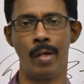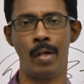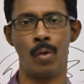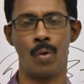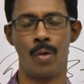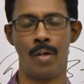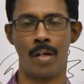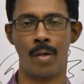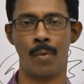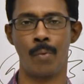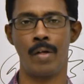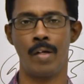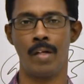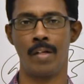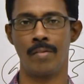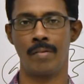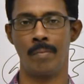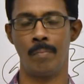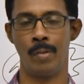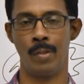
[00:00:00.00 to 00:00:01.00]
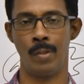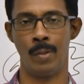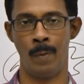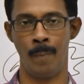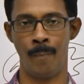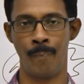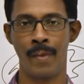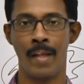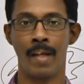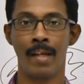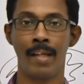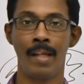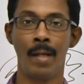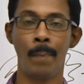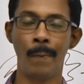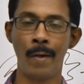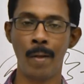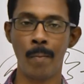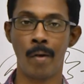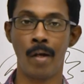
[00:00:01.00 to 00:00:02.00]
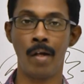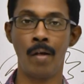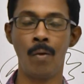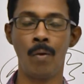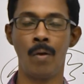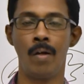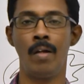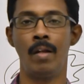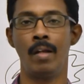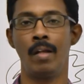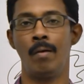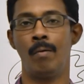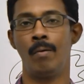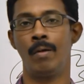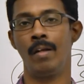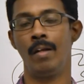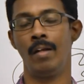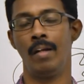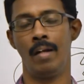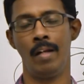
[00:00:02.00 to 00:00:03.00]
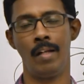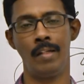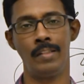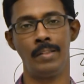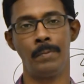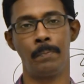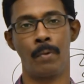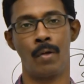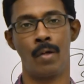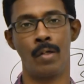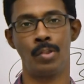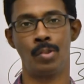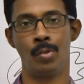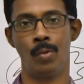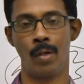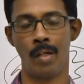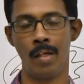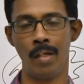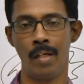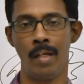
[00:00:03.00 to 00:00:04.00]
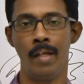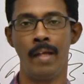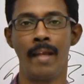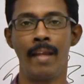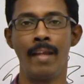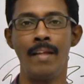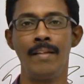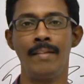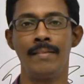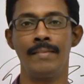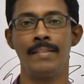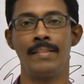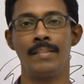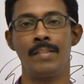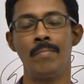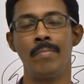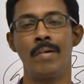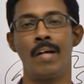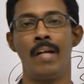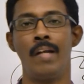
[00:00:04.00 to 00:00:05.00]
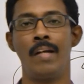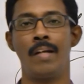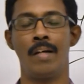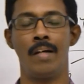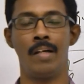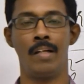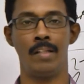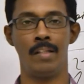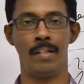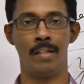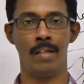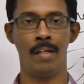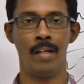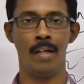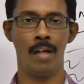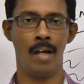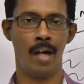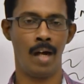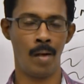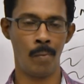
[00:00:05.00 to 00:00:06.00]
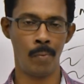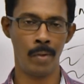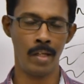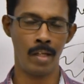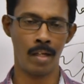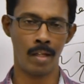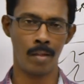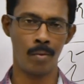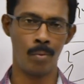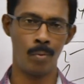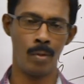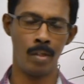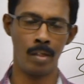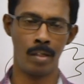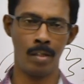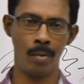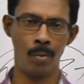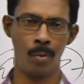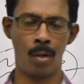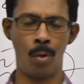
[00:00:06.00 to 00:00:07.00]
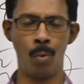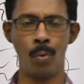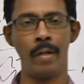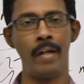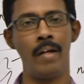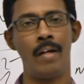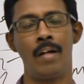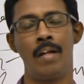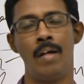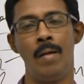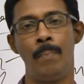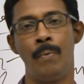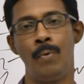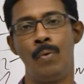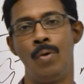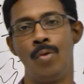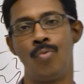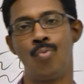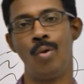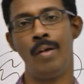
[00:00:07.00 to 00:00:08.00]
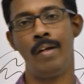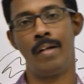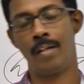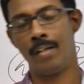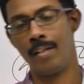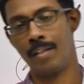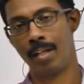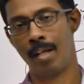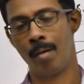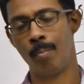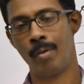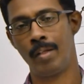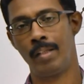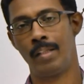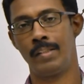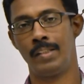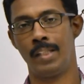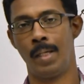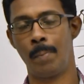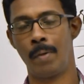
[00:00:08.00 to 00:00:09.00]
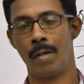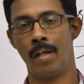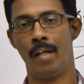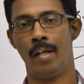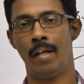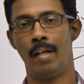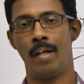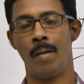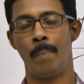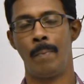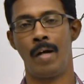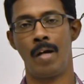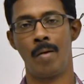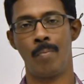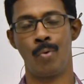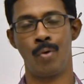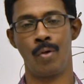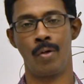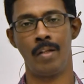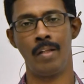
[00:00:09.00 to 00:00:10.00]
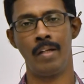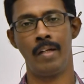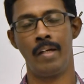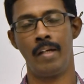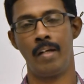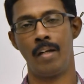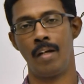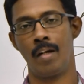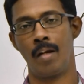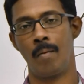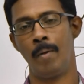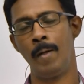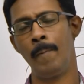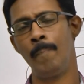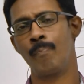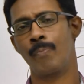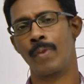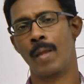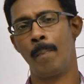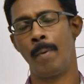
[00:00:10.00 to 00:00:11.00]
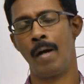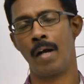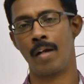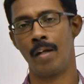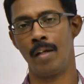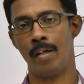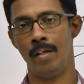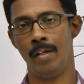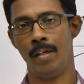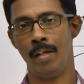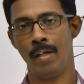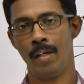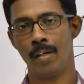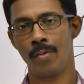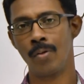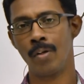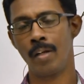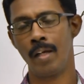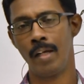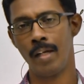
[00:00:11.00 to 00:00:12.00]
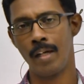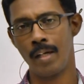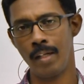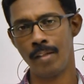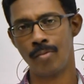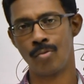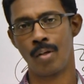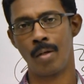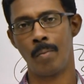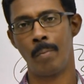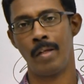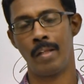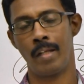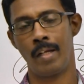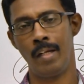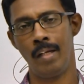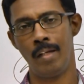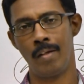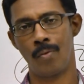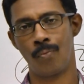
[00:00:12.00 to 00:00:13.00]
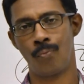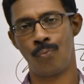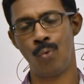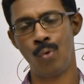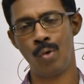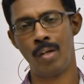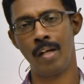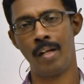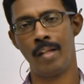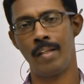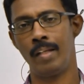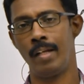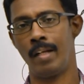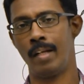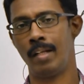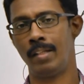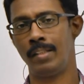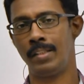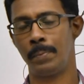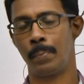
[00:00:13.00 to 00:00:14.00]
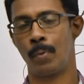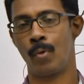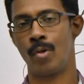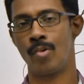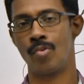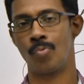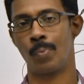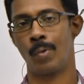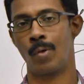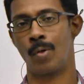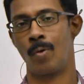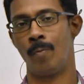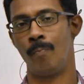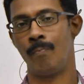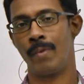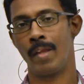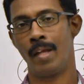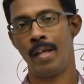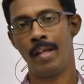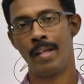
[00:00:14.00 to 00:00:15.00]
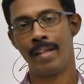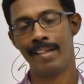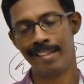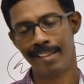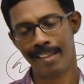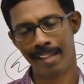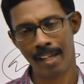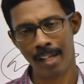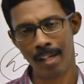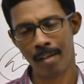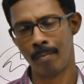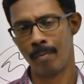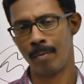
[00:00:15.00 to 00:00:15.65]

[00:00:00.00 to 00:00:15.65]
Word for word: மைட்டோகாண்ட்ரியாவுக்கும் என்ன சம்பந்தம் எப்படி மைட்டோகாண்ட்ரியாவோட இல்லை எனர்ஜி ப்ரொடக்ஷனோட இந்த சிஸ்டம் கனெக்ட் ஆகுது அப்படிங்கிறத உங்களுக்கு ஒரு அவுட்லைனை நான் இப்போ உங்களுக்கு சொல்லிவிட்டு நம்ம இந்த சாப்டரில் என்னென்ன பார்க்க போகிறோங்கிறது டீட்டெயிலாக நம்ம பார்க்கலாம் ஸோ நான் ஏற்கனவே சொன்ன மாதிரி ஃபுட்டிலேருந்து எனர்ஜி ப்ரொடியூஸ் பண்ணுறோம் இதே